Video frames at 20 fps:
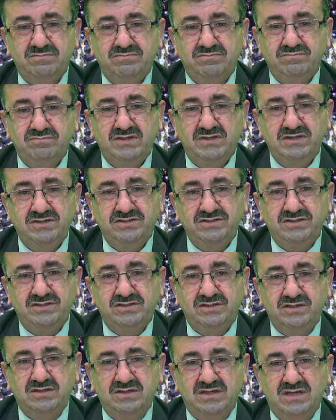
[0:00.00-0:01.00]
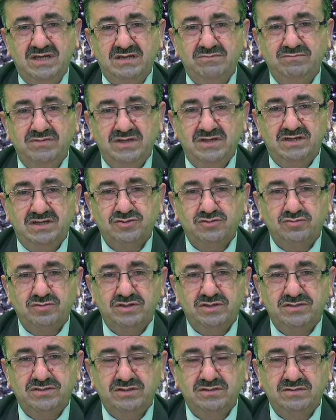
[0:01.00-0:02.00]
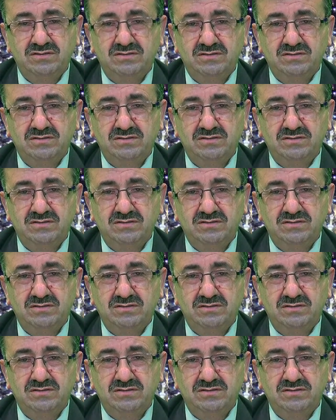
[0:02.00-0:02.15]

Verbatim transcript: Birincisi Enbiya suresi,